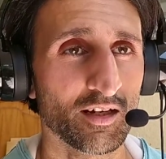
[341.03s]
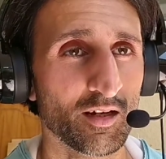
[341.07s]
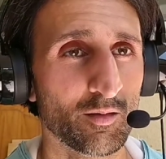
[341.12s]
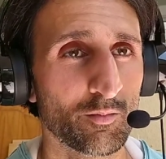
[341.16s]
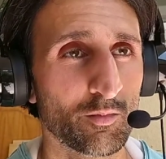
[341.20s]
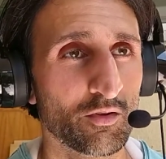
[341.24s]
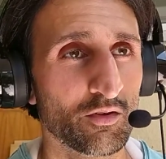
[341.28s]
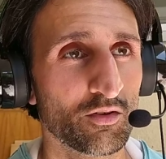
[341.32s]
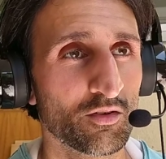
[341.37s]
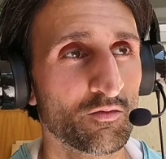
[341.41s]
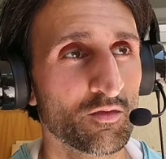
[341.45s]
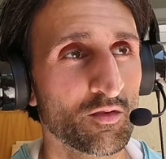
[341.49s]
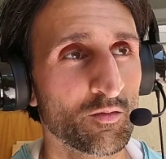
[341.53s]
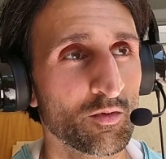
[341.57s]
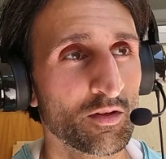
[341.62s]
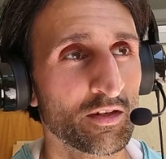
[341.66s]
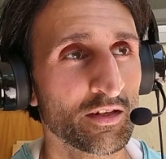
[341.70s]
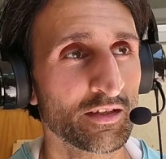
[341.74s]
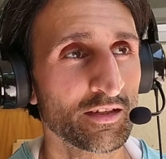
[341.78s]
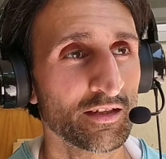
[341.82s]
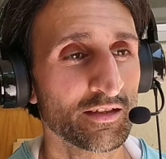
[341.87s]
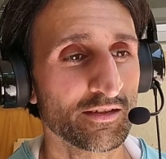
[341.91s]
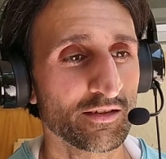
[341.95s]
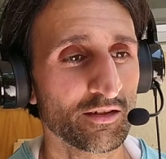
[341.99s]
aber irgendwie
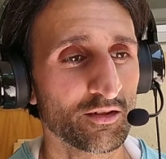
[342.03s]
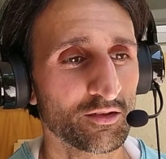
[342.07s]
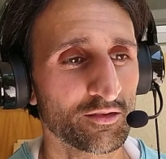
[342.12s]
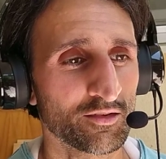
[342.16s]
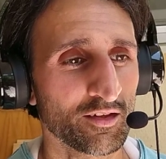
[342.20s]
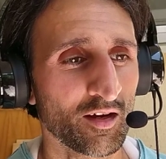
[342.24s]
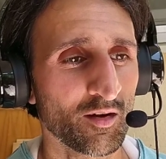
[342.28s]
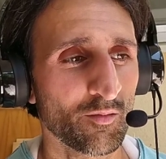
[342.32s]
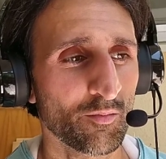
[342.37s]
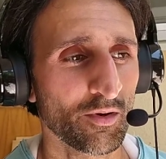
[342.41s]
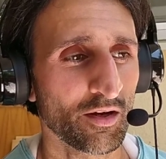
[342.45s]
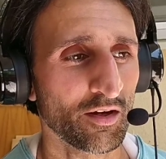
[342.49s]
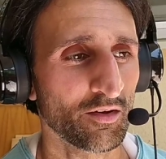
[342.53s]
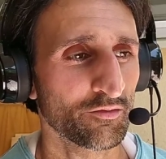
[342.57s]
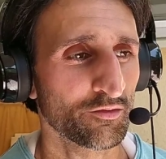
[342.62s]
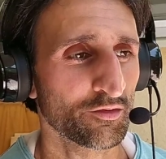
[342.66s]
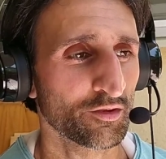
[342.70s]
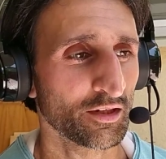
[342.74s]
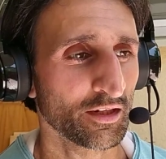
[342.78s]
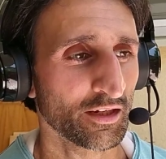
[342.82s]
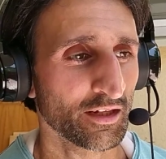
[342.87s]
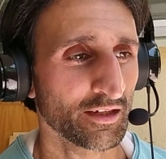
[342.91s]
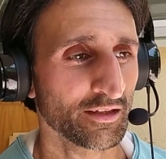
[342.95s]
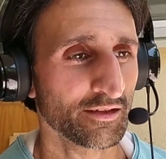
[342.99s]
bin ich jetzt auch dankbar
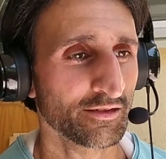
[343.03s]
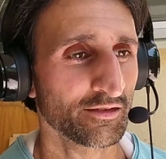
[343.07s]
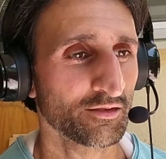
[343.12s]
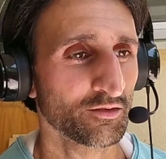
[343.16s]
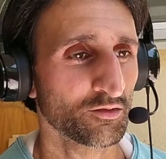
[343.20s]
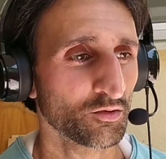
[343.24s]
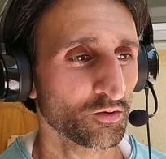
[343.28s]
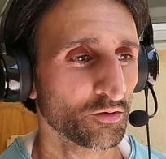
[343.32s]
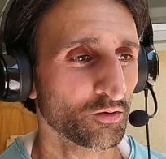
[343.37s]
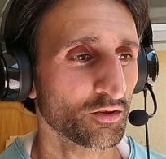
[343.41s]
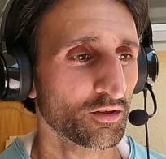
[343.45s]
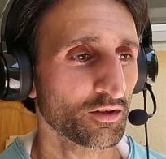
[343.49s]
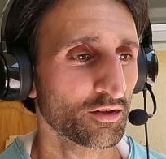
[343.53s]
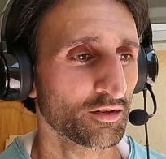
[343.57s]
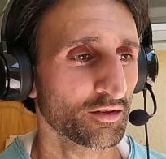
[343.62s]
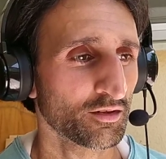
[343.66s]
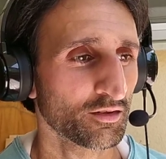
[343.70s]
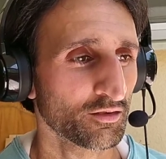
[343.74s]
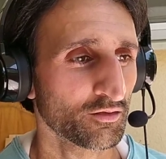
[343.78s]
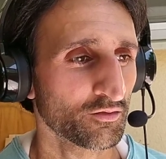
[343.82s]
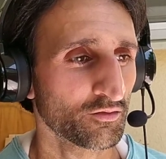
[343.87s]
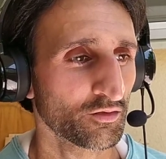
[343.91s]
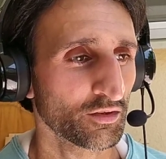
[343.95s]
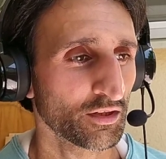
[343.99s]
für den ganzen
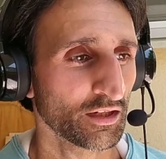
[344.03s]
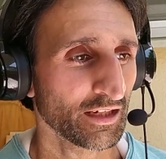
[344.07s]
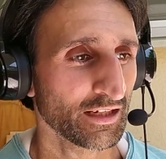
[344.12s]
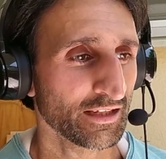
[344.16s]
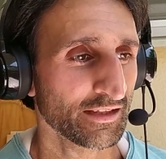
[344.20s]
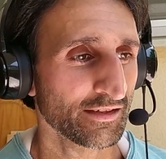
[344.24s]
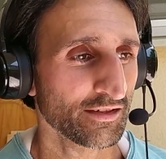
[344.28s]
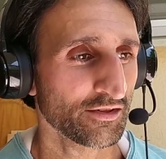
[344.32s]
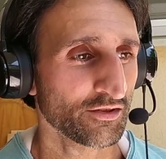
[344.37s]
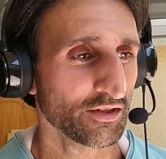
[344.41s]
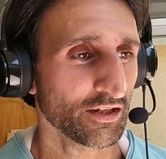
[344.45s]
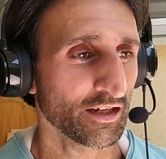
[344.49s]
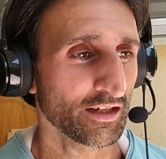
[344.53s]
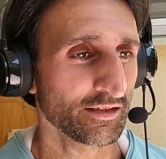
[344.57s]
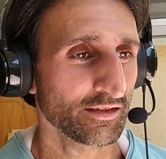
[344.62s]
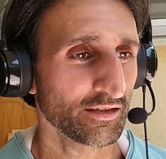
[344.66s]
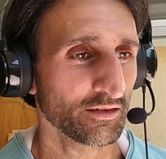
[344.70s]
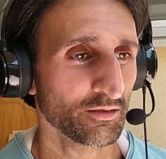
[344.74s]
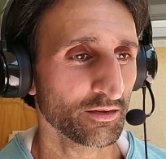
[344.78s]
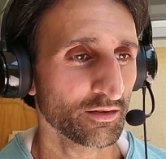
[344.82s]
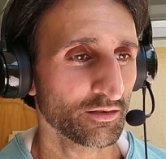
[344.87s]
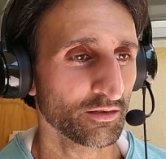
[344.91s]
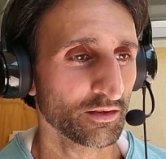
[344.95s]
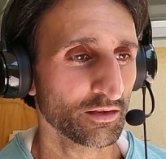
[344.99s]
Druck und für die ganze
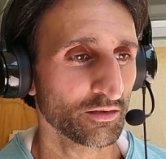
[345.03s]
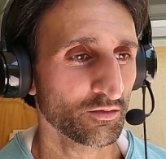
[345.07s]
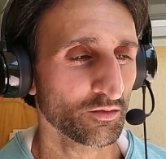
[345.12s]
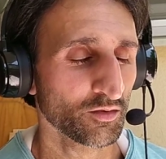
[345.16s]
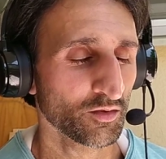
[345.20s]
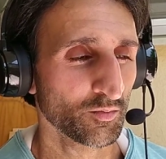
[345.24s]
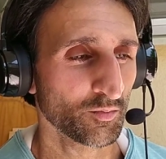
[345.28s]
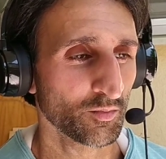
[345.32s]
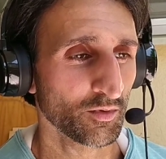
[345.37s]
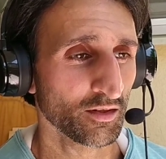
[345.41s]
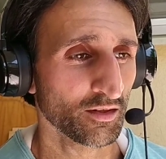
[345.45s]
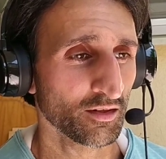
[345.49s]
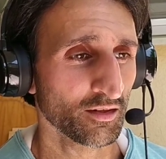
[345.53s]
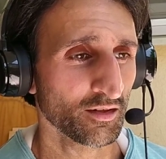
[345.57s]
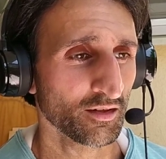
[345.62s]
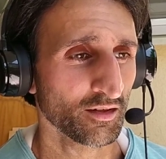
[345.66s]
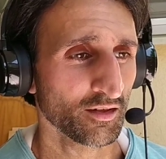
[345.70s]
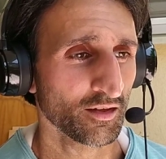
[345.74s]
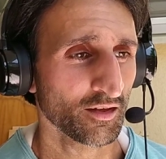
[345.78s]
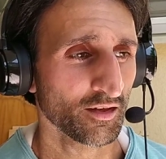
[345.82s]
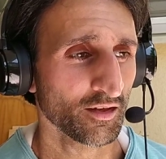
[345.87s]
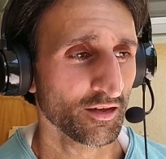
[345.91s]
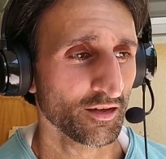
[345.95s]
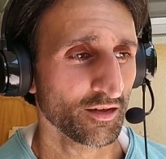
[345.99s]
Scheiße, durch die ich durch bin,
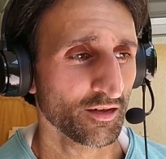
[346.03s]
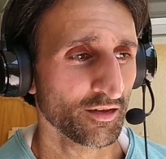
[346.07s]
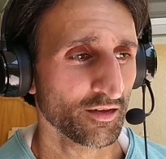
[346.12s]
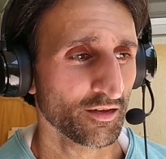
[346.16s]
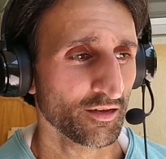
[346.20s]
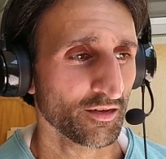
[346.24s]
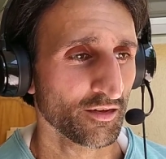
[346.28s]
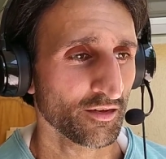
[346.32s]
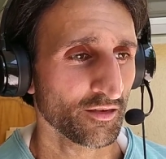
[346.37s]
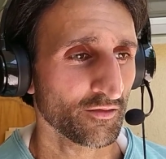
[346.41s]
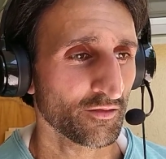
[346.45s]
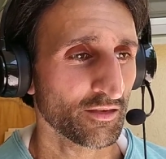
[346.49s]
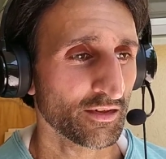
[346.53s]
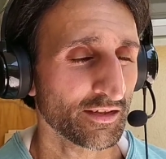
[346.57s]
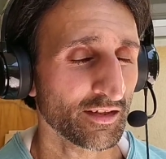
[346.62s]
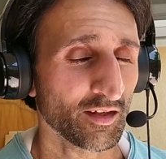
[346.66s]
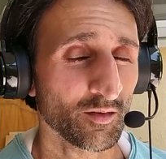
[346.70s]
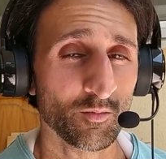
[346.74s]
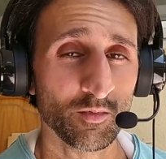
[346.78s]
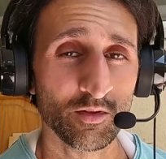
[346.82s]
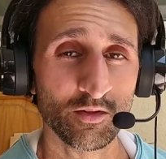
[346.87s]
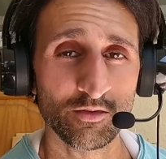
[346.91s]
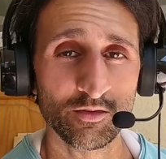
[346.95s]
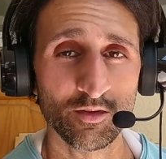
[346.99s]
weil
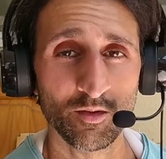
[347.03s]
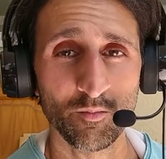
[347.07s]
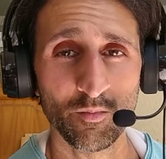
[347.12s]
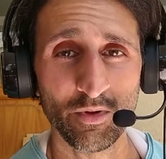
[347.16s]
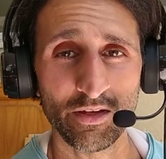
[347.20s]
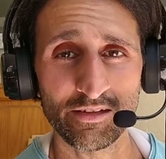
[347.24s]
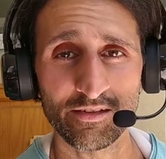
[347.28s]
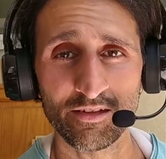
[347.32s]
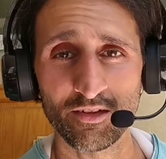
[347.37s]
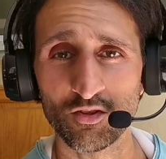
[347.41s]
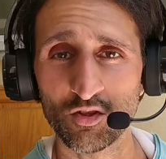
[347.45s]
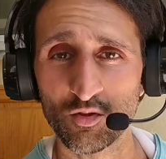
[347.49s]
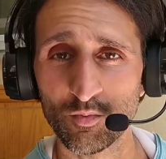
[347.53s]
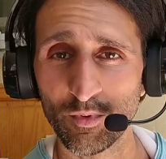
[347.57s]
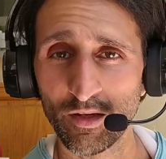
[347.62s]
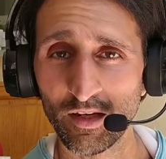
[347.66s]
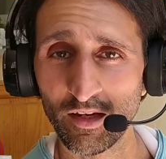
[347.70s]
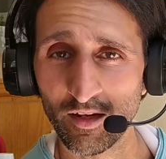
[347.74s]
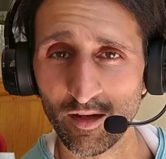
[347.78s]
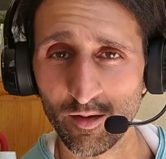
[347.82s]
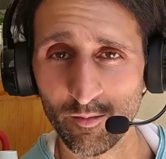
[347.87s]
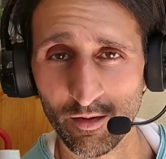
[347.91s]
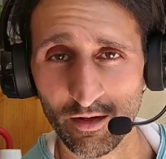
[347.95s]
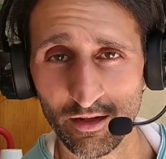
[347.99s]
es hat mich zu einem besseren
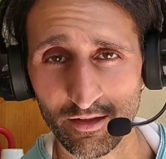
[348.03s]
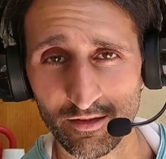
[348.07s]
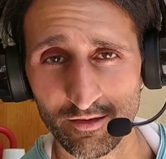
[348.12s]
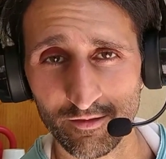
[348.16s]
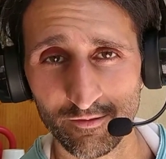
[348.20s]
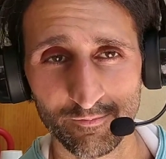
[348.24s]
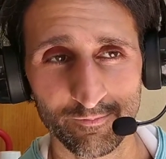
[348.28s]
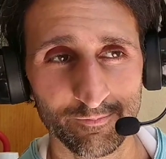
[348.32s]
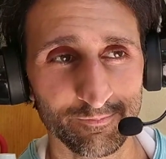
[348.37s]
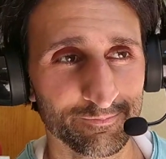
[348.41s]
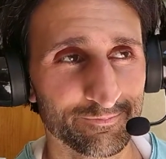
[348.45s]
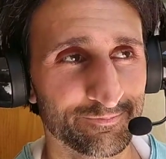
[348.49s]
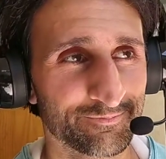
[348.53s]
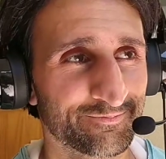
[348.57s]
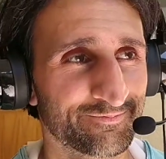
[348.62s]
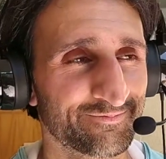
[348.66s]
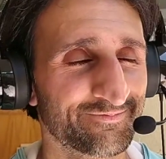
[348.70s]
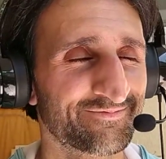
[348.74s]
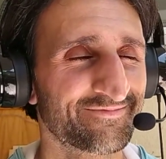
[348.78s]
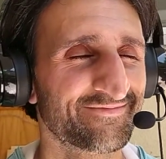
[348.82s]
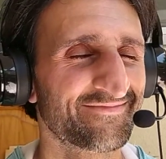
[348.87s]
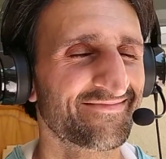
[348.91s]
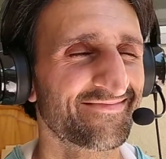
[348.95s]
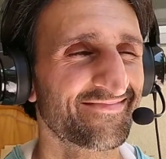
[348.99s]
Spieler gemacht.
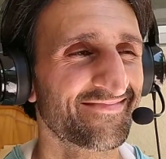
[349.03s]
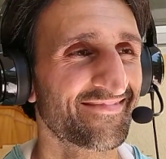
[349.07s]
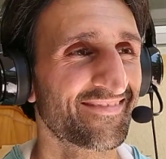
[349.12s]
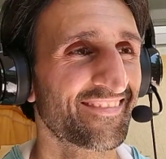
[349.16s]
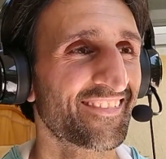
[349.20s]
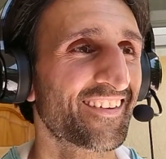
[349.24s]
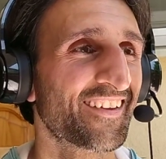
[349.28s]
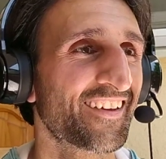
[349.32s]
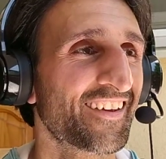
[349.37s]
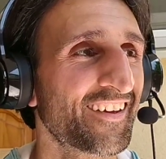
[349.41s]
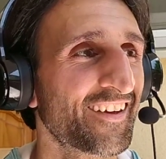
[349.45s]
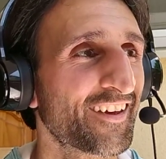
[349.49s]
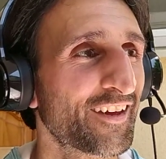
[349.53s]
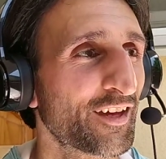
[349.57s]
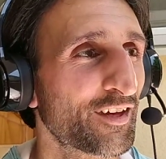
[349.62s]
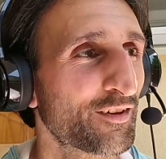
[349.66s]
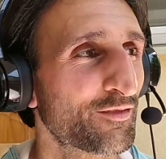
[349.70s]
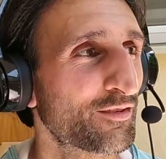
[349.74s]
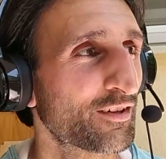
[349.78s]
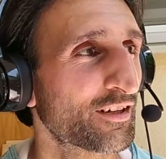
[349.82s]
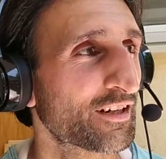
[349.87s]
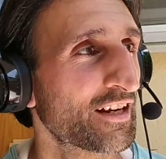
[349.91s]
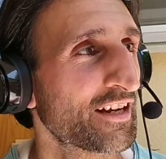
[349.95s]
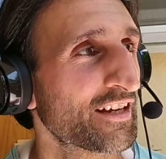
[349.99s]

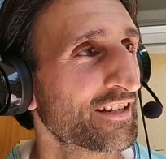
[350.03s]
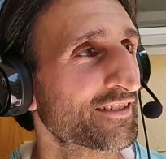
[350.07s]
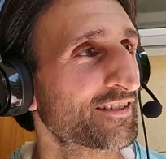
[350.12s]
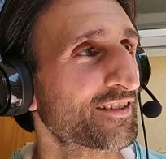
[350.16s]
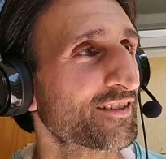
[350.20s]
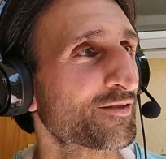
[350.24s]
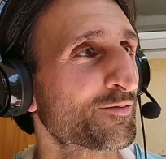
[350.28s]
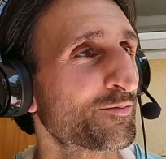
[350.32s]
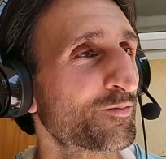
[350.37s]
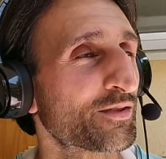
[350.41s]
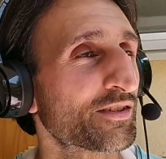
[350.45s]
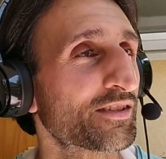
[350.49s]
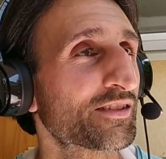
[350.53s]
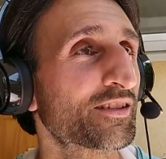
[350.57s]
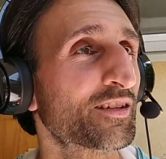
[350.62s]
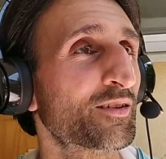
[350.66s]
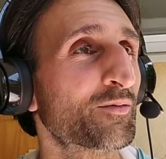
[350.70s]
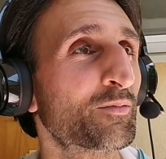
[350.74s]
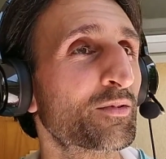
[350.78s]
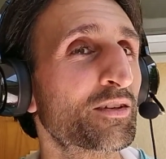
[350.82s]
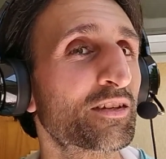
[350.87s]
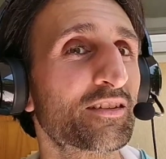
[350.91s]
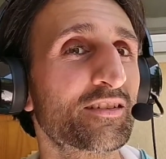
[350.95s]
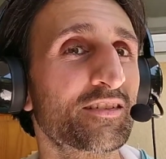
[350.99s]
Ich vergleiche das ein
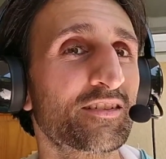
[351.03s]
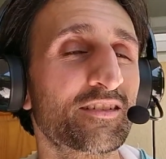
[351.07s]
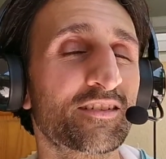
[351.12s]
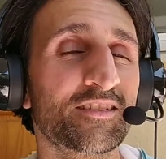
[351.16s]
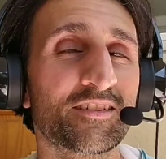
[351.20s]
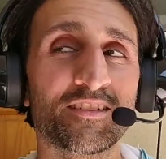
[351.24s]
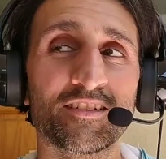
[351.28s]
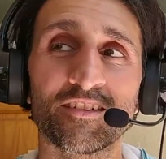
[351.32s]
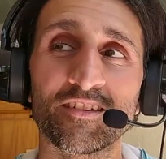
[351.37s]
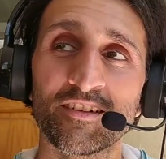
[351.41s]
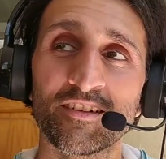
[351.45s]
bisschen mit